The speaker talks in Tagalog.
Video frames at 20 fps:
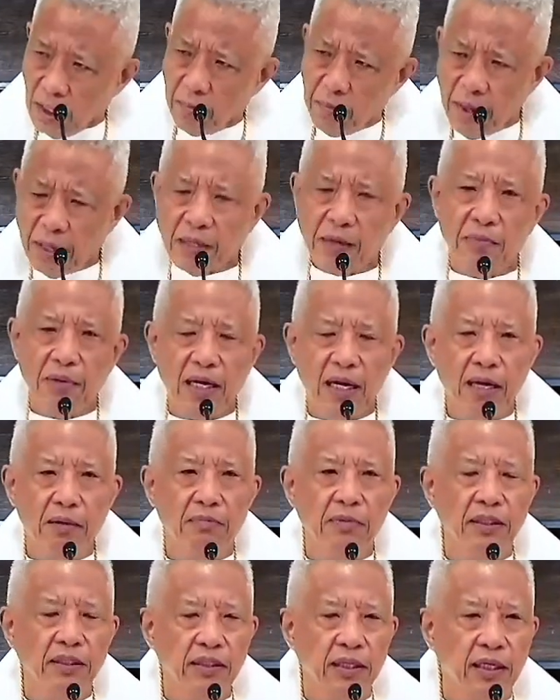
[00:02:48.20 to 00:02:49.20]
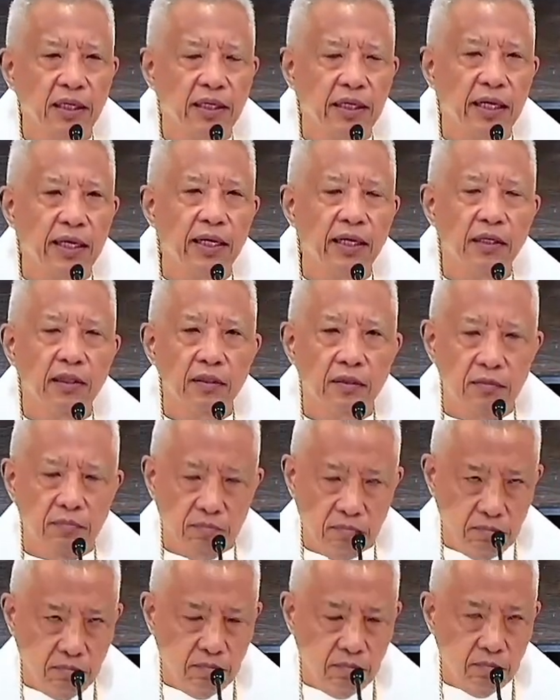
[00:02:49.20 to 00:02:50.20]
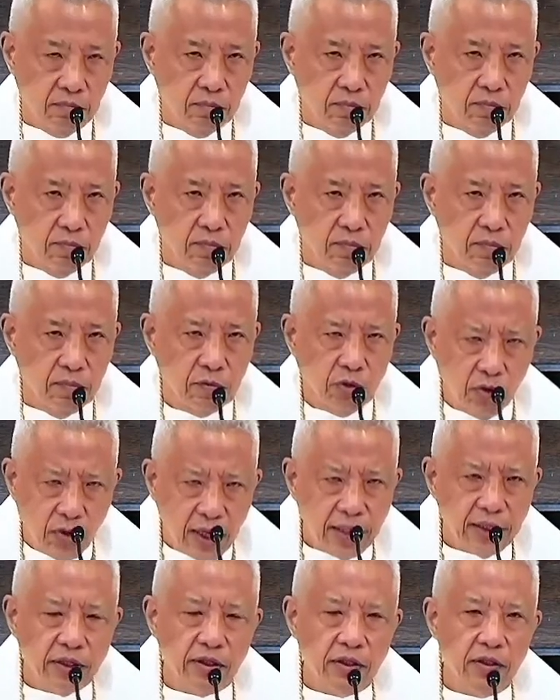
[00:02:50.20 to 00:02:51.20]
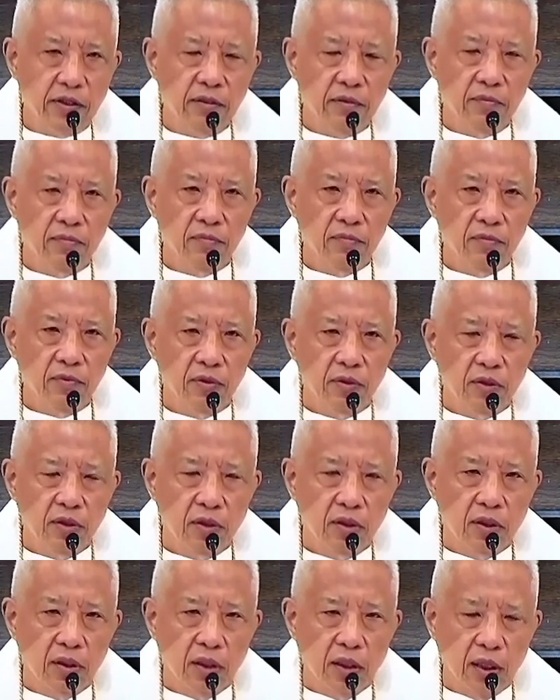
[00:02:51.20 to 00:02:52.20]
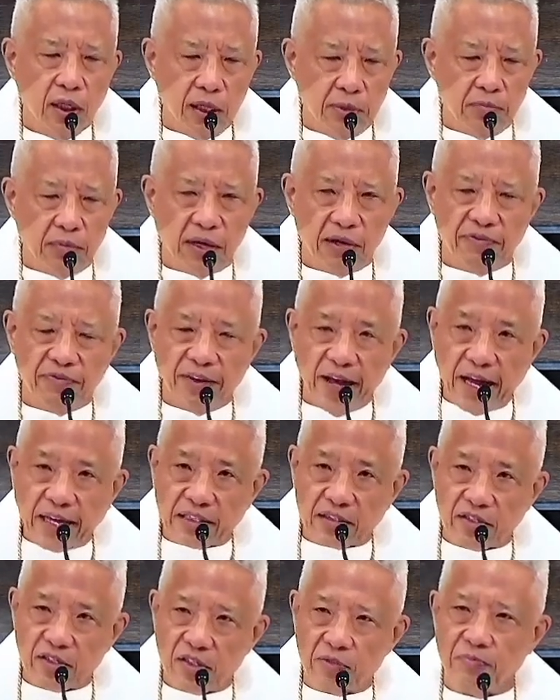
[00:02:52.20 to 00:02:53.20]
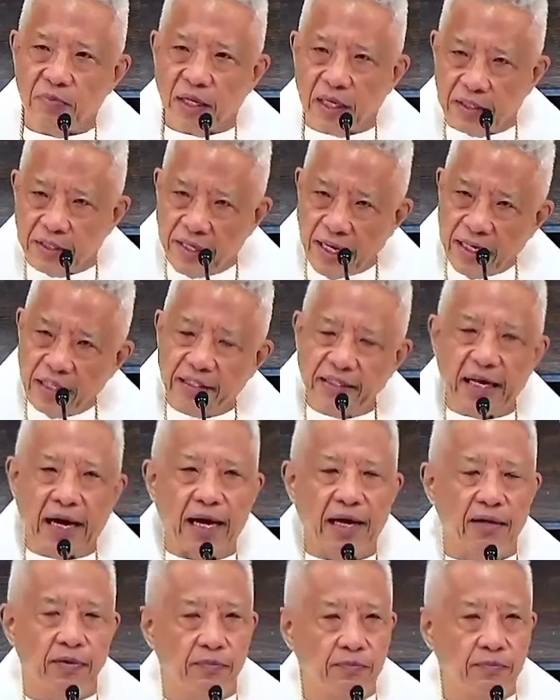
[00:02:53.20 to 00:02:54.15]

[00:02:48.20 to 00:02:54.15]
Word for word: para malaman talaga kung ano ang mga facts, mga data.